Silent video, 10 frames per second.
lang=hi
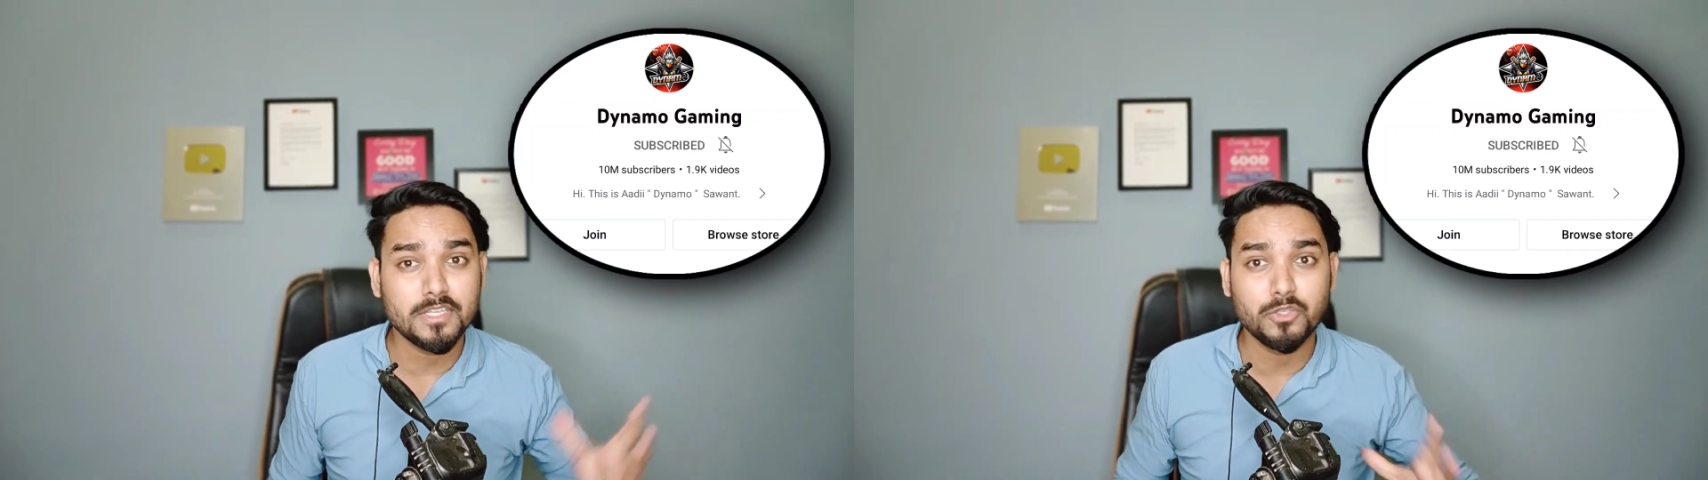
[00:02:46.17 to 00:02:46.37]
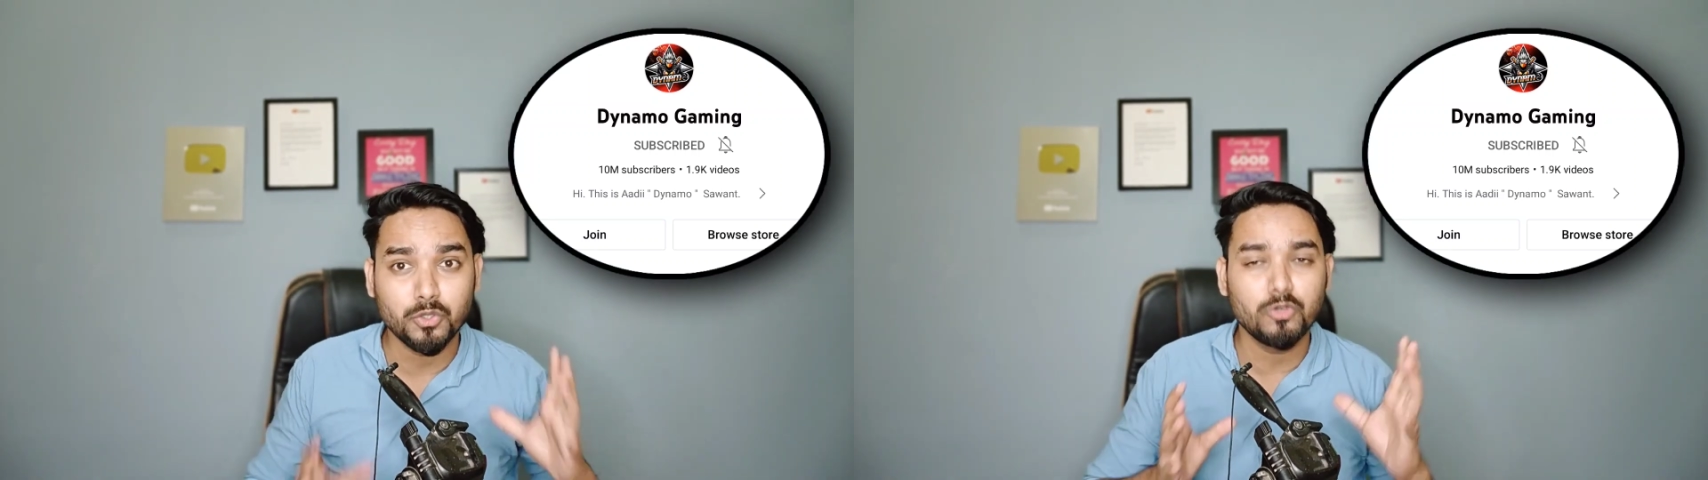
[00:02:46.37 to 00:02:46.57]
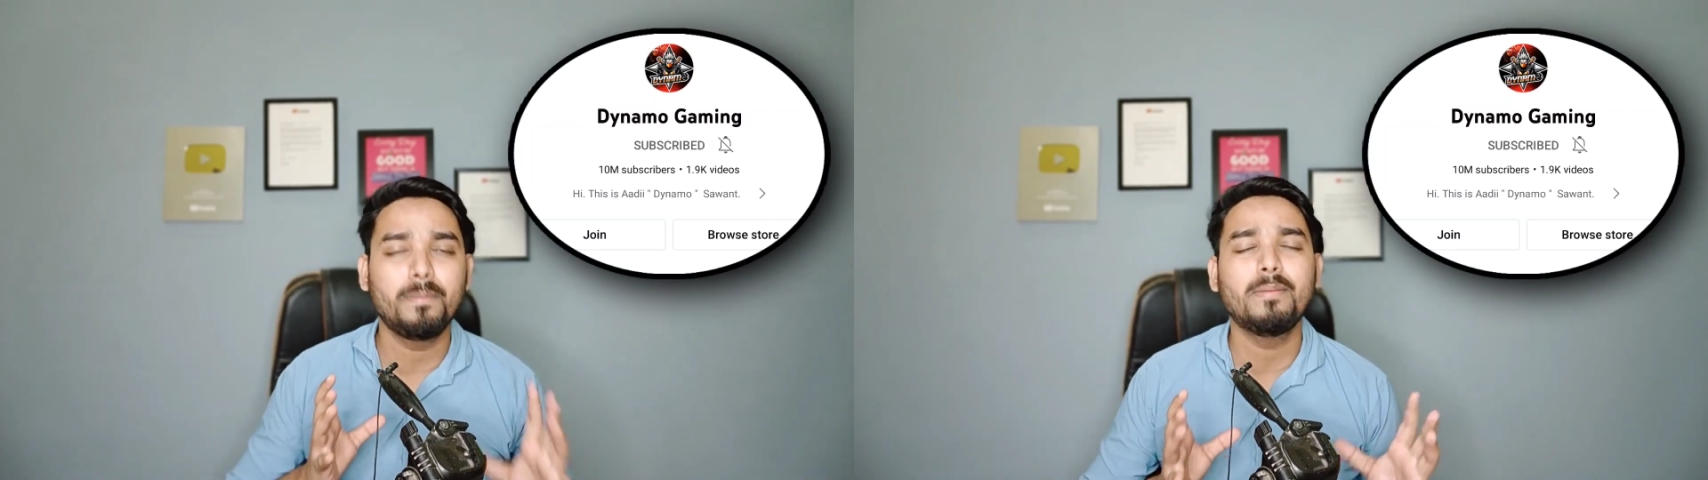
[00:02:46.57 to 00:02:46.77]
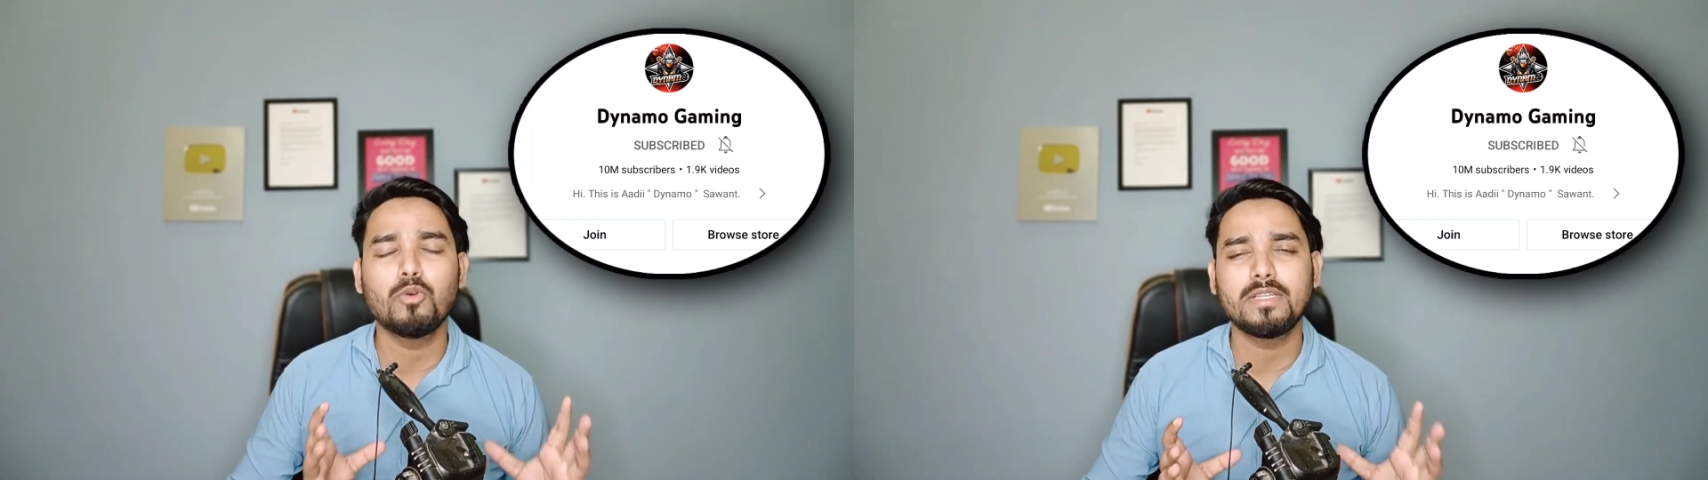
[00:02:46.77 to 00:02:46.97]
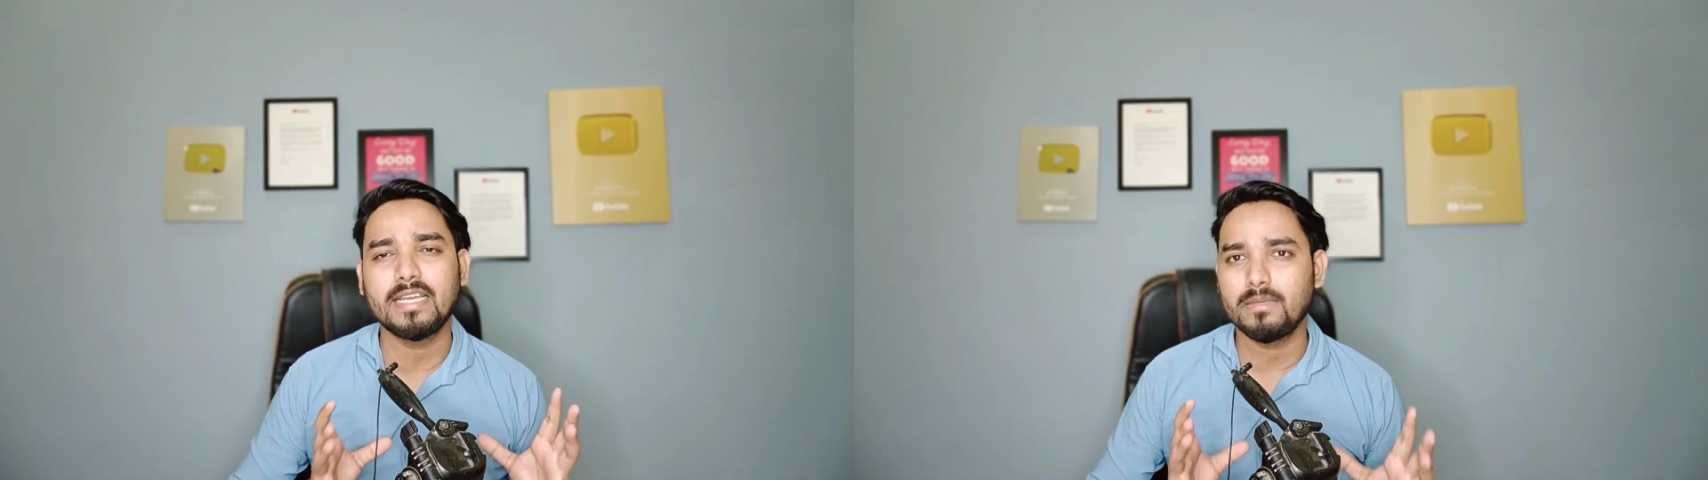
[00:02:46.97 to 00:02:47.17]
से यूट्यूब भी
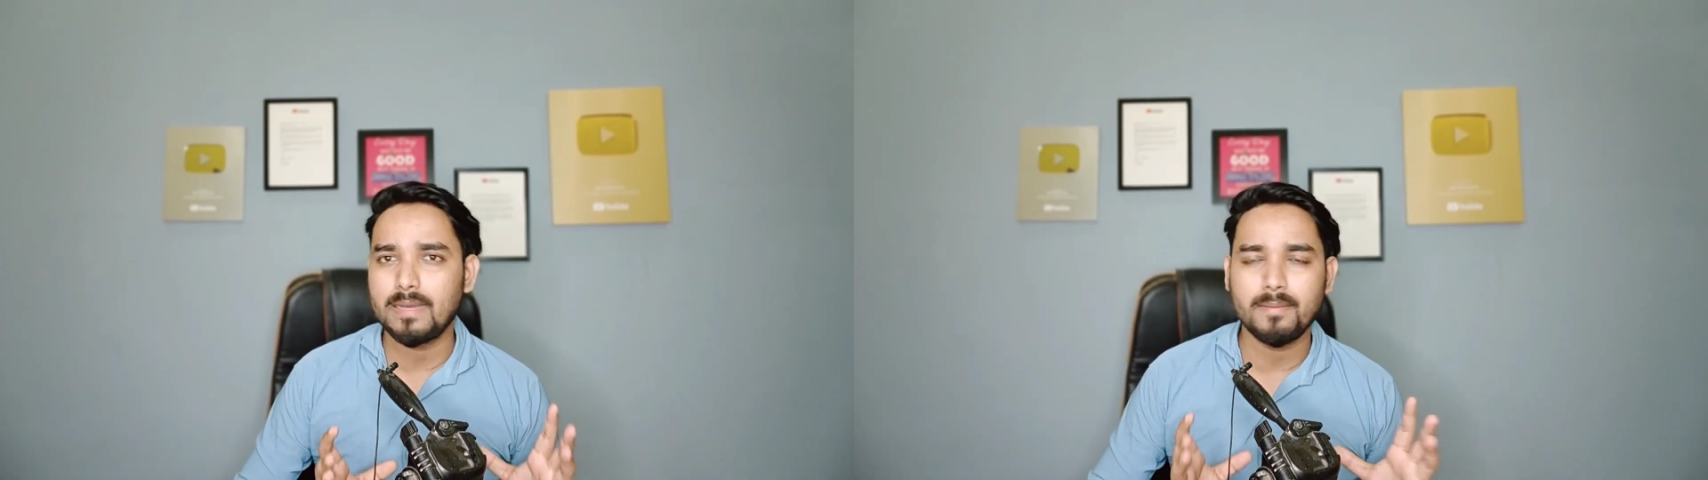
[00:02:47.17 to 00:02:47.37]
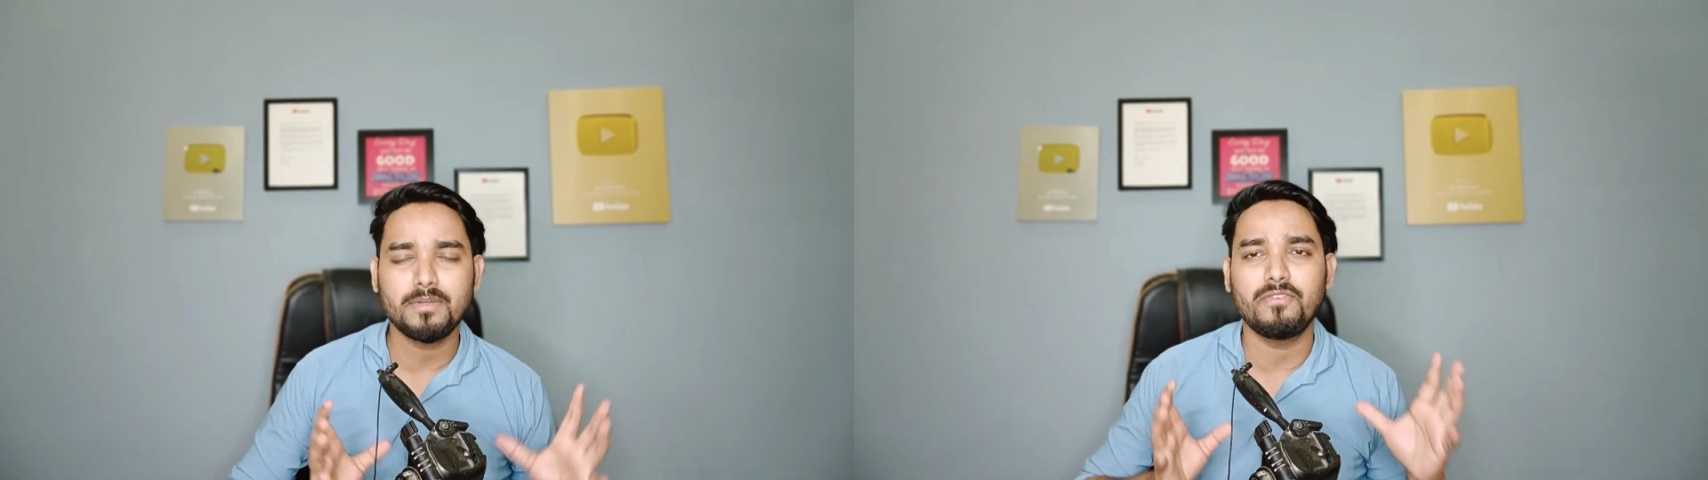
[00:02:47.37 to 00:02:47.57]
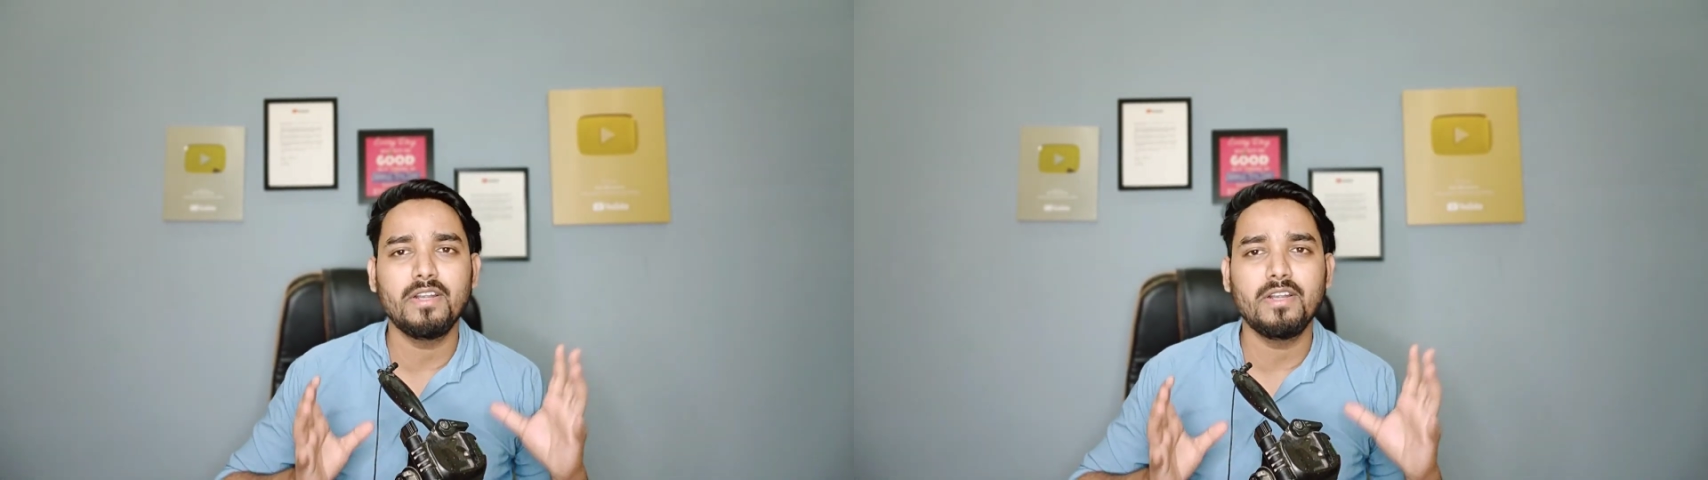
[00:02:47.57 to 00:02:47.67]
बोलता है कि भाई हम